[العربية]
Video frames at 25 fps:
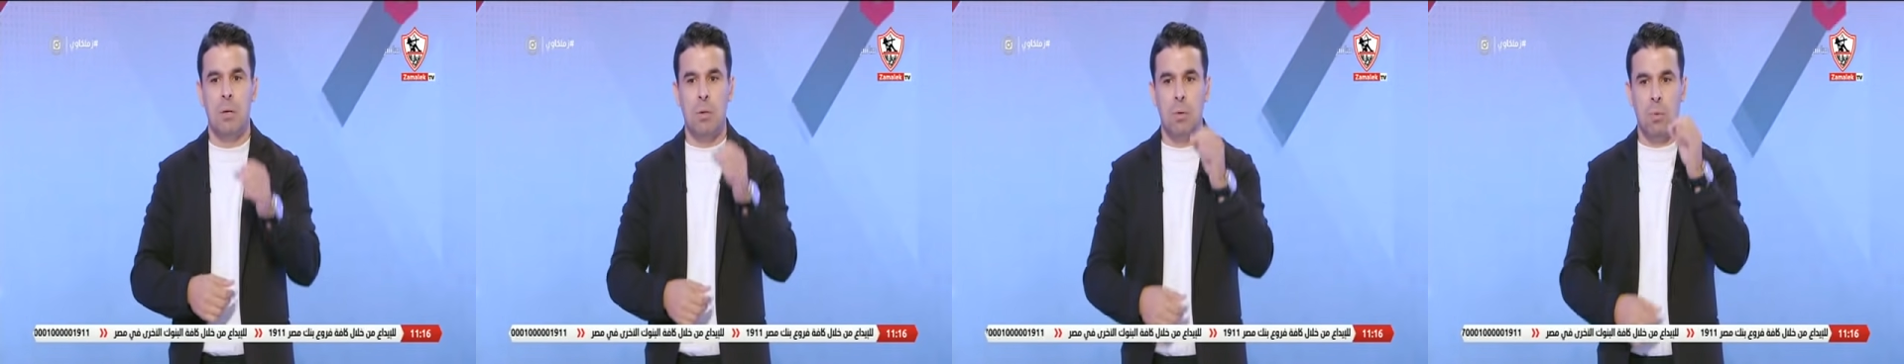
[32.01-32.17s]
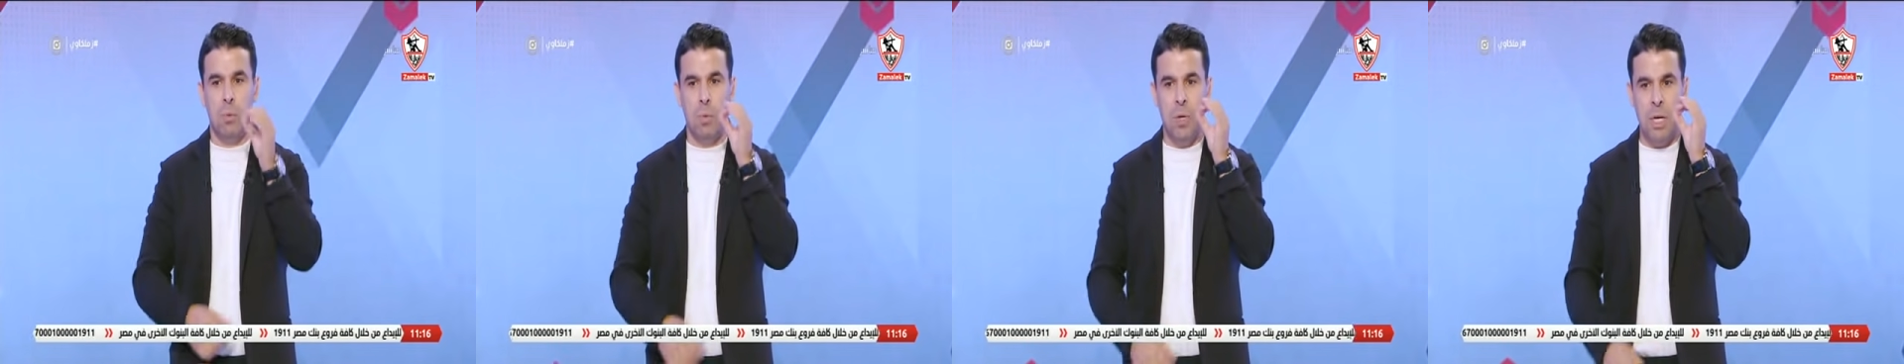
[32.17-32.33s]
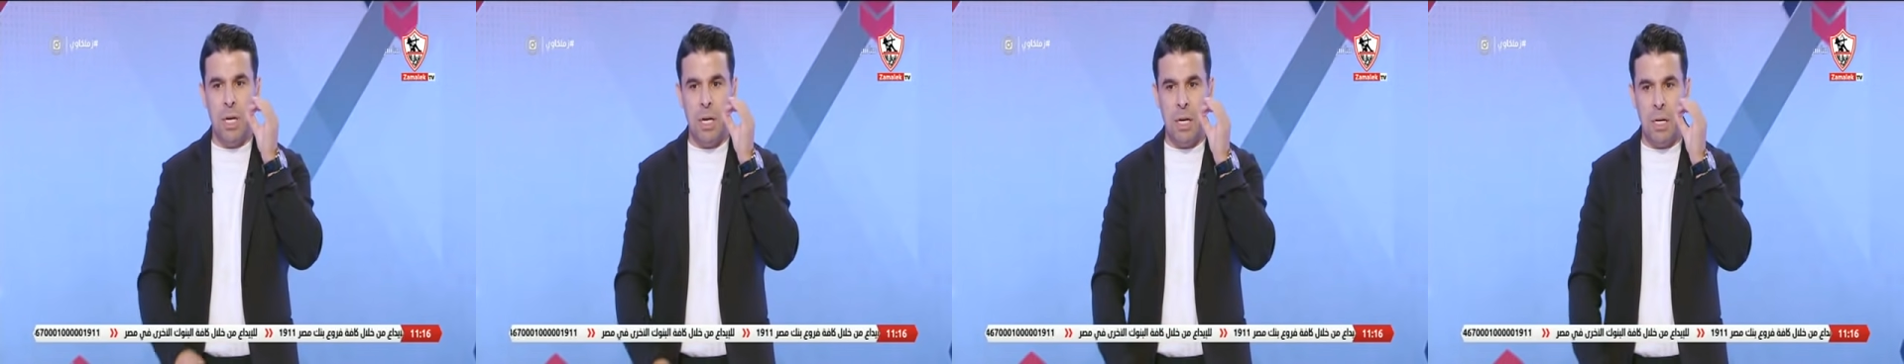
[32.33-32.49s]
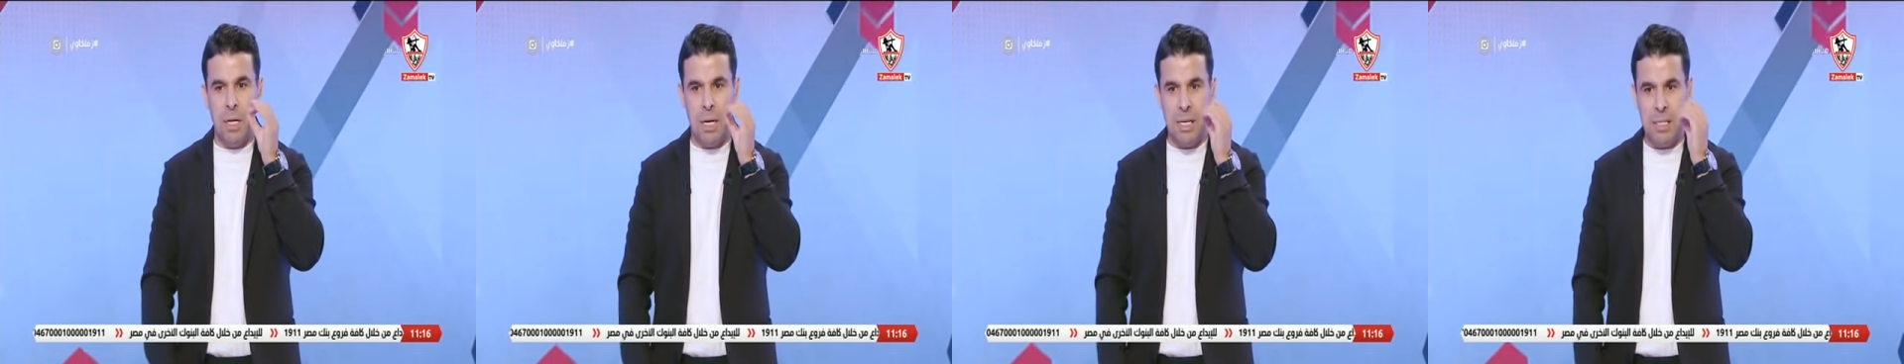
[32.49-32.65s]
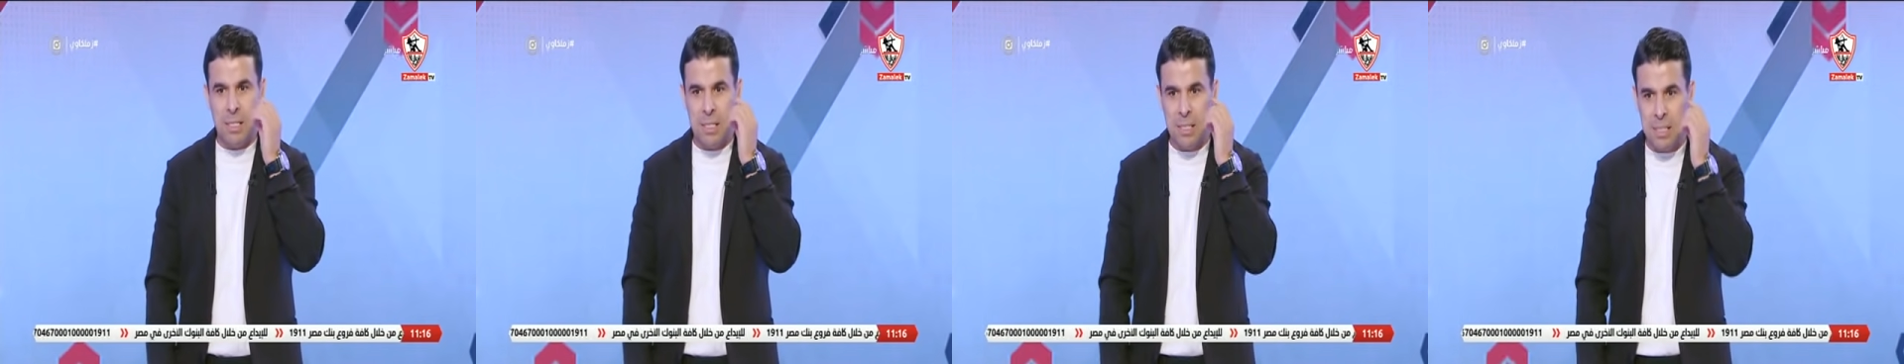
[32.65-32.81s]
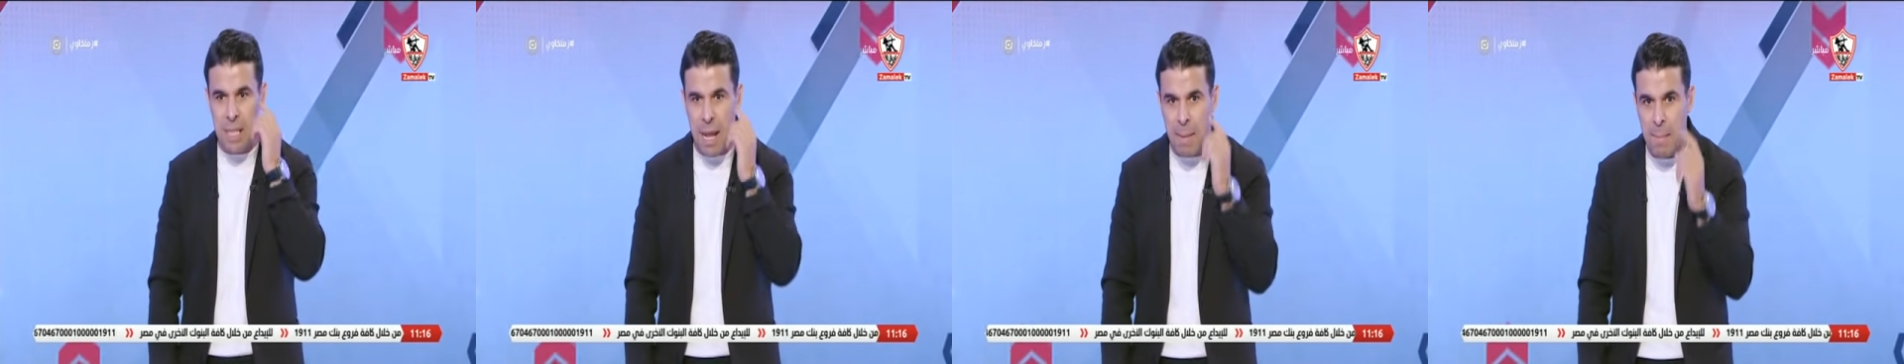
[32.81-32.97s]

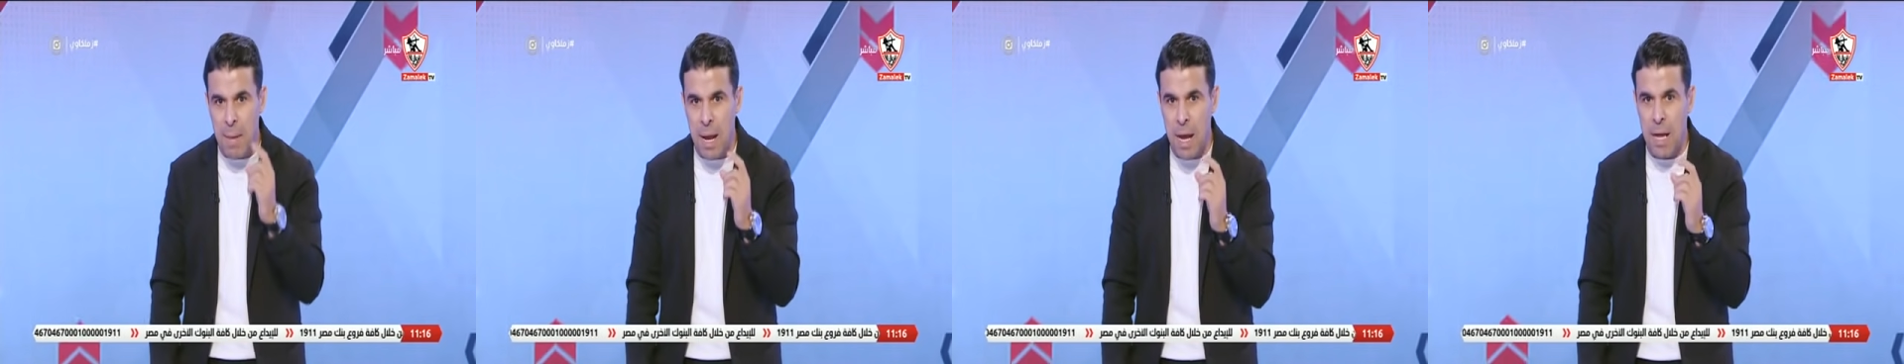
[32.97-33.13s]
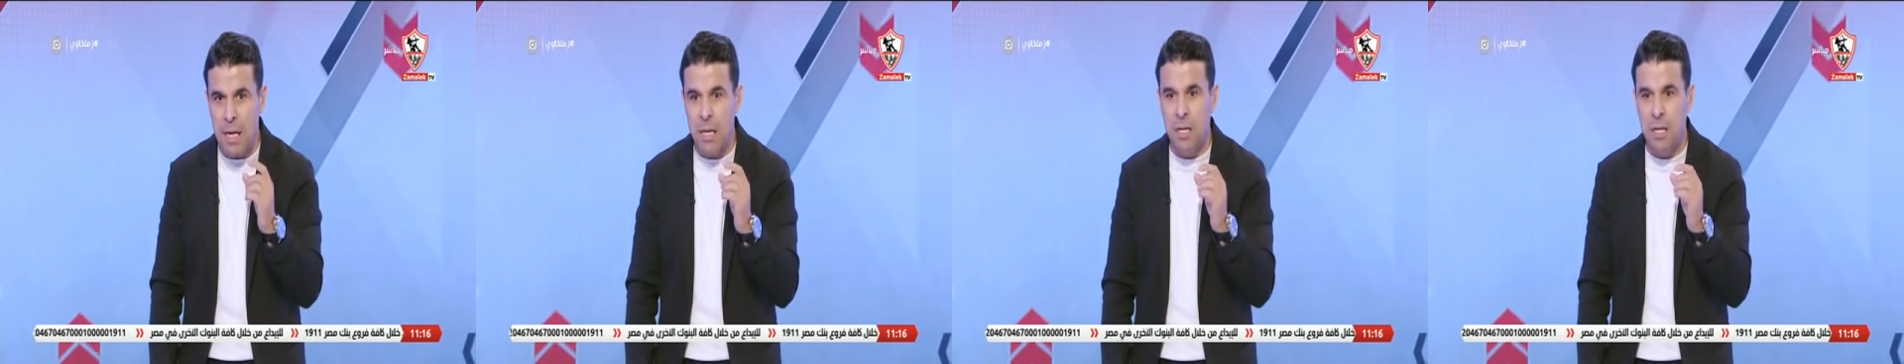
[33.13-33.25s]
ونستمع